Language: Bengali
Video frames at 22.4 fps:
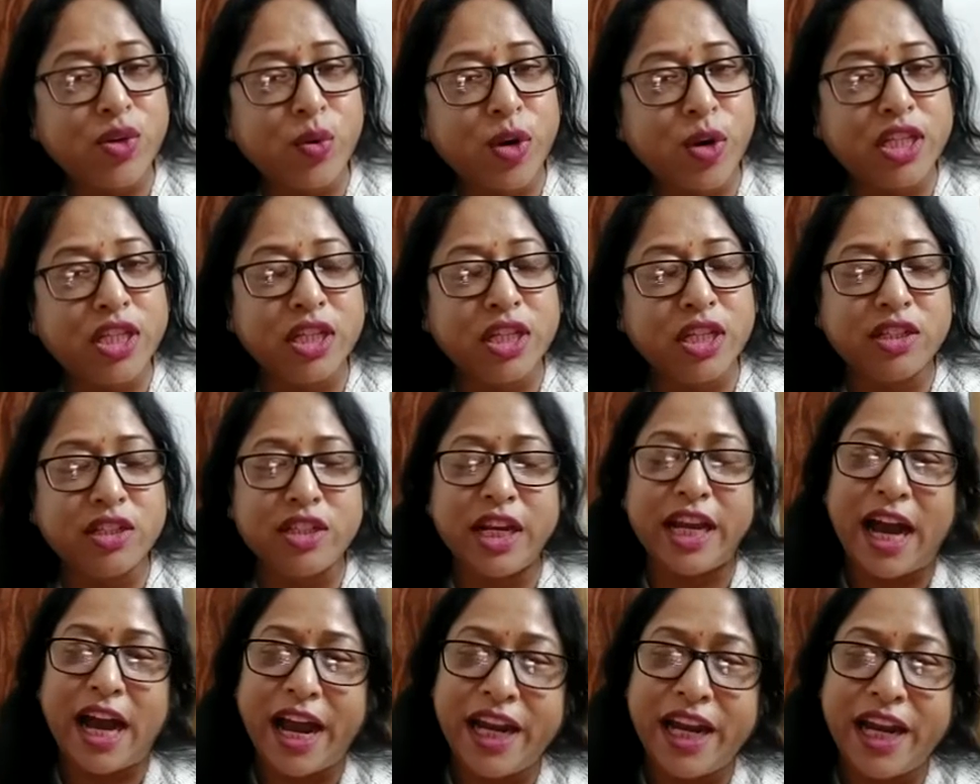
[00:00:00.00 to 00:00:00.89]
করেছেন সেই
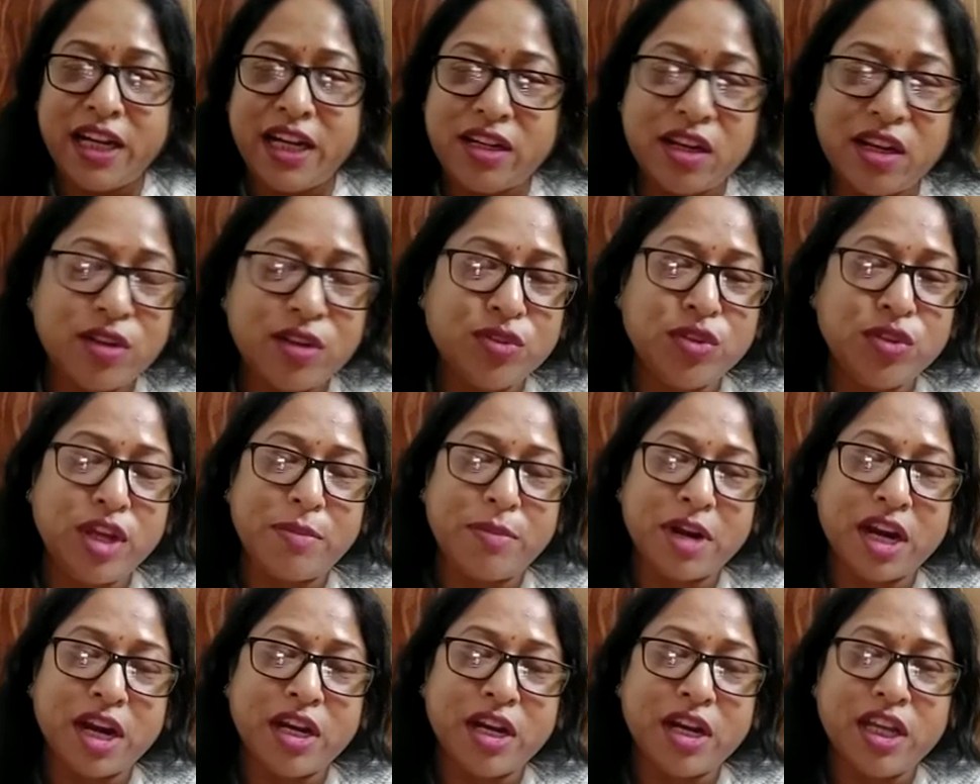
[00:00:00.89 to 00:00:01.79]
গাইডটাও যদি
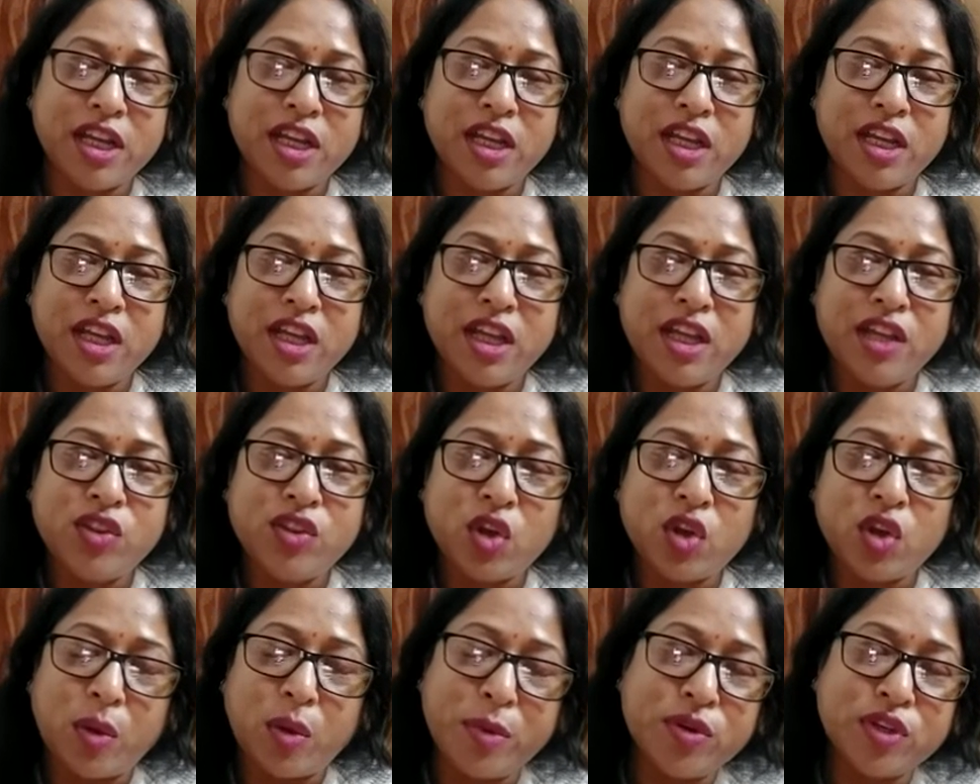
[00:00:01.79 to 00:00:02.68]
আমরা নিই
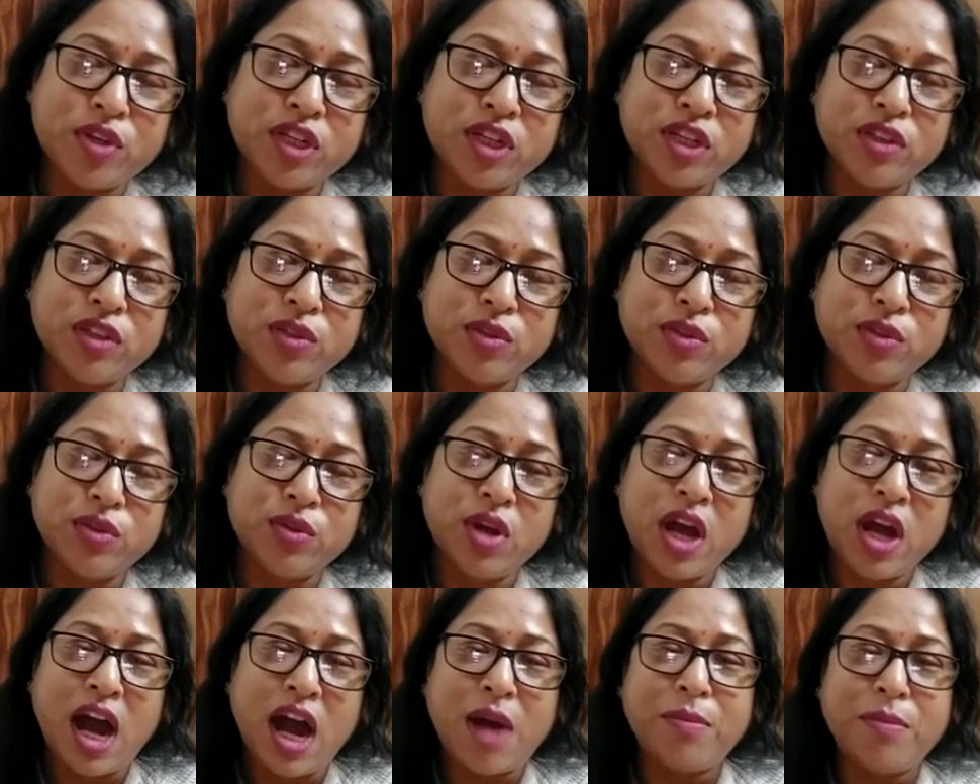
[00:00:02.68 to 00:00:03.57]
তবেও কিন্তু
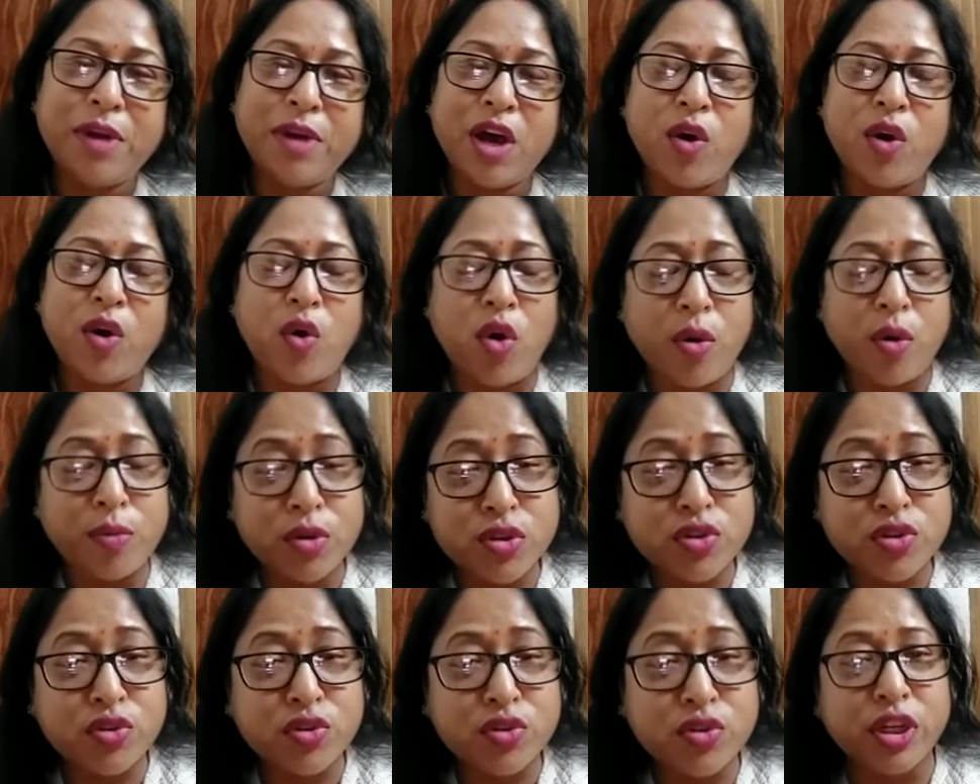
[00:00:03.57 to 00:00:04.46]
আমরা
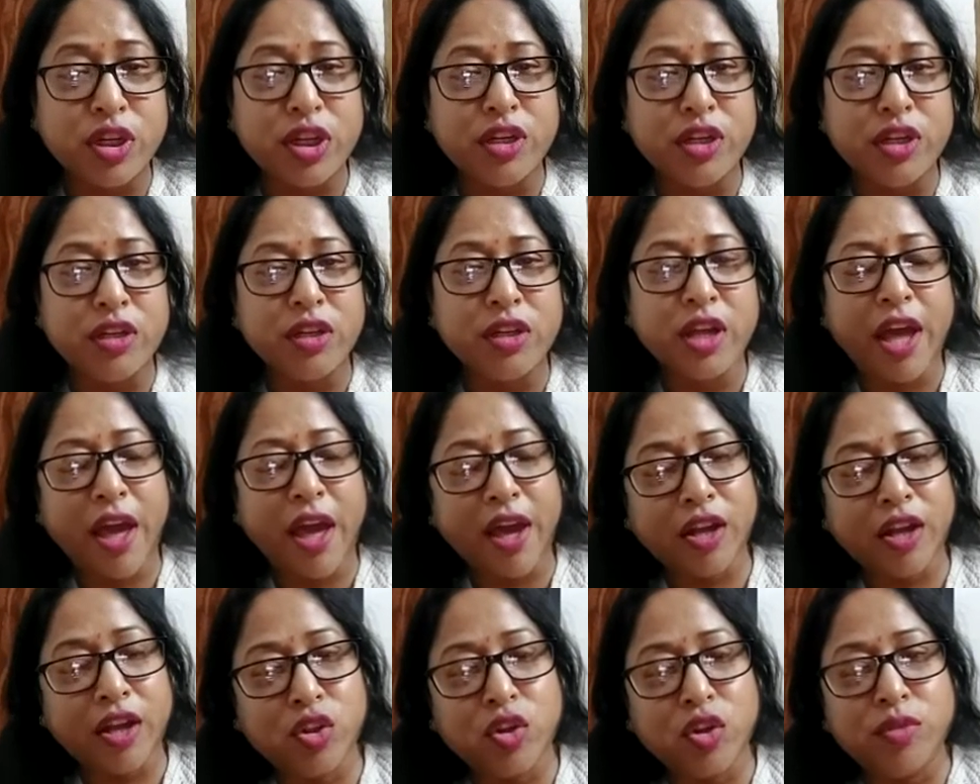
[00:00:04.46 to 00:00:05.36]
অবশ্যই
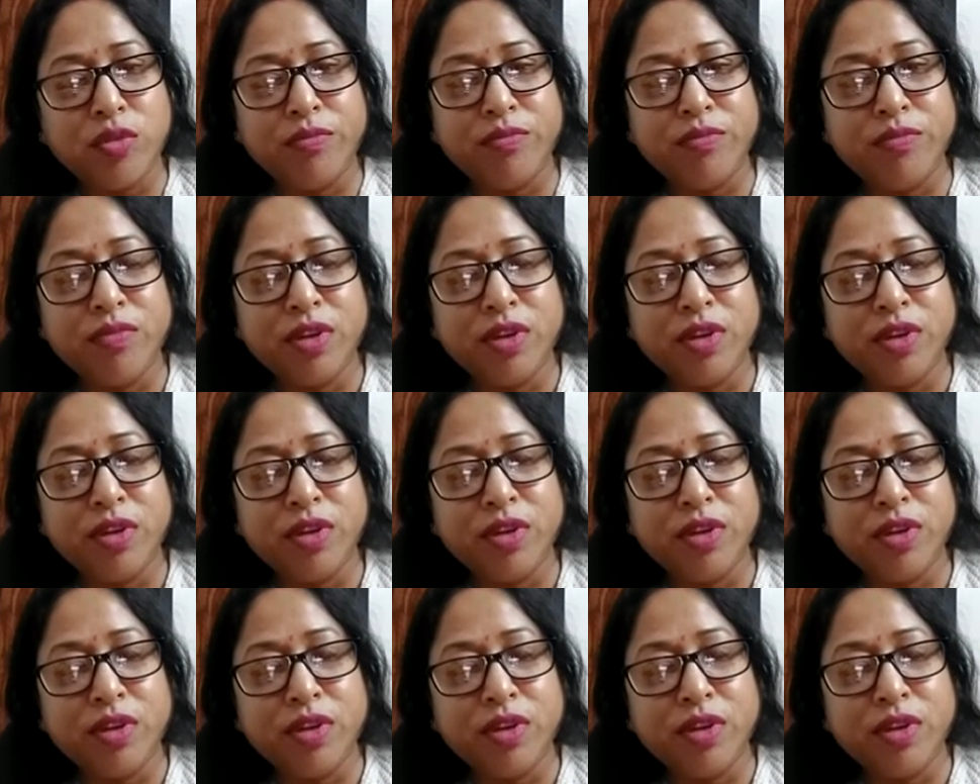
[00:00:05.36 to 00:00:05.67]
একদম